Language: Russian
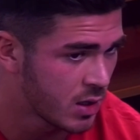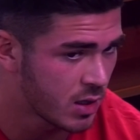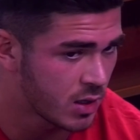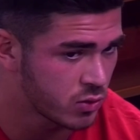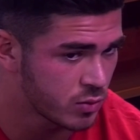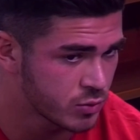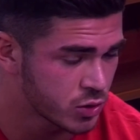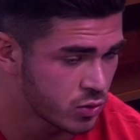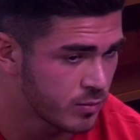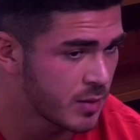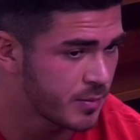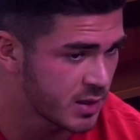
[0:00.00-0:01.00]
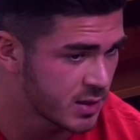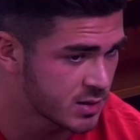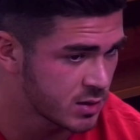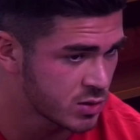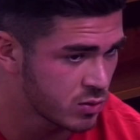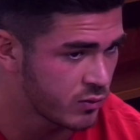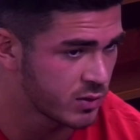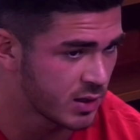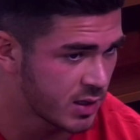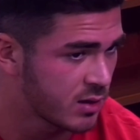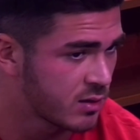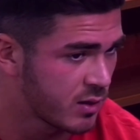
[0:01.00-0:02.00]
о том, что мне порезала слуху
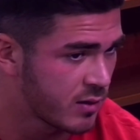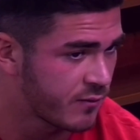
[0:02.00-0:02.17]
такая твоя